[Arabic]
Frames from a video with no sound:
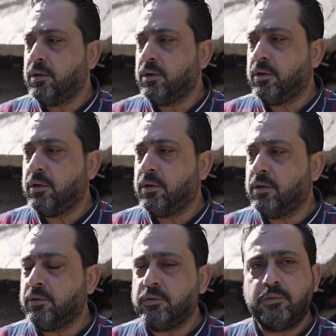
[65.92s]

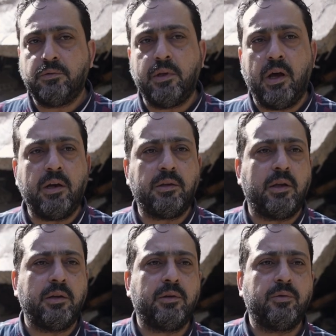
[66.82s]

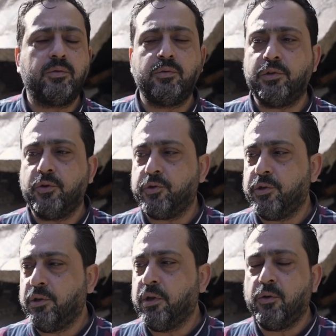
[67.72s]
آه انا
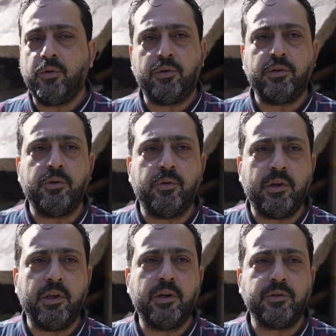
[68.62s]
وزوجتي ضلوا عندي
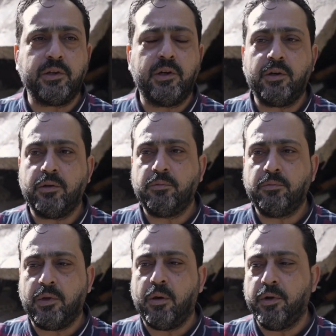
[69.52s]
ولدين صغار
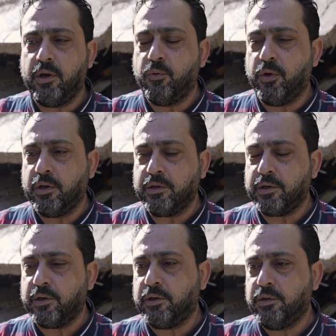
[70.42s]
طابع الاول انا
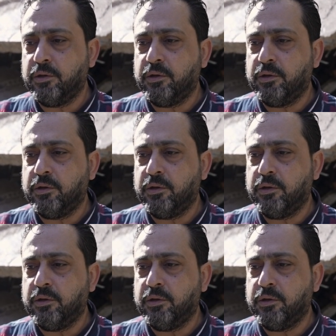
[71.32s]
ساكن